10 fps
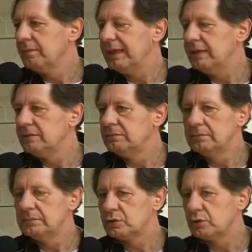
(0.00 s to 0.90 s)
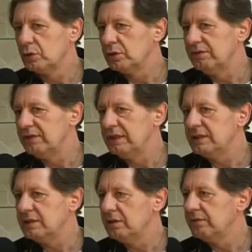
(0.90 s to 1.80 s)
Beh, mm, sono
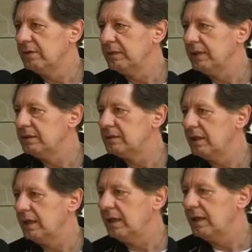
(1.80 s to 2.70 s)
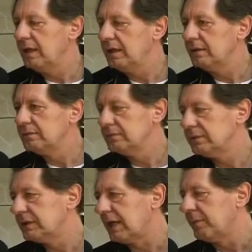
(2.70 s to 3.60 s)
divisi ovviamente, mm,
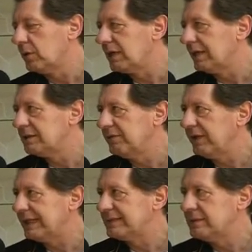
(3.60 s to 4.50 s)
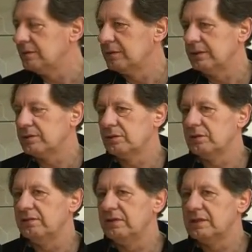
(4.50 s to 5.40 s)
si chiamano classificazioni, sono
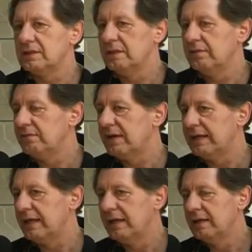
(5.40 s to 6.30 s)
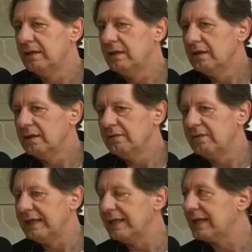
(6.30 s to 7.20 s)
divisi in varie, in
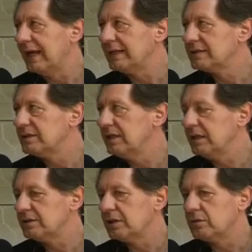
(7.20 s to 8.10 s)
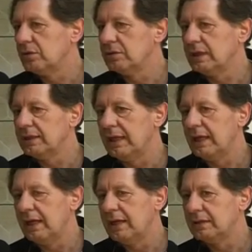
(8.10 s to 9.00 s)
varie, classi a seconda
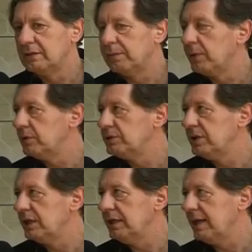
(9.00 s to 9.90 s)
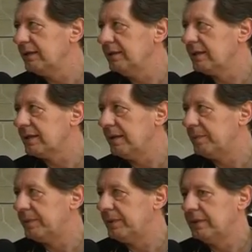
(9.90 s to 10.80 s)
della tipologia di
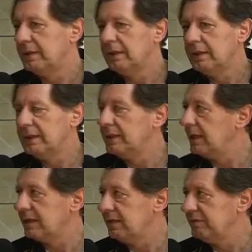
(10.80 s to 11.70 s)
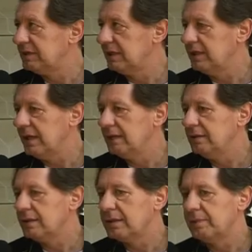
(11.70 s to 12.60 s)
handicap e della gravità di
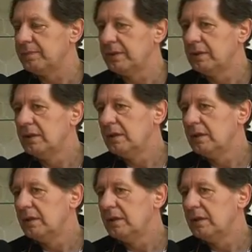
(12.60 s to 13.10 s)
handicap.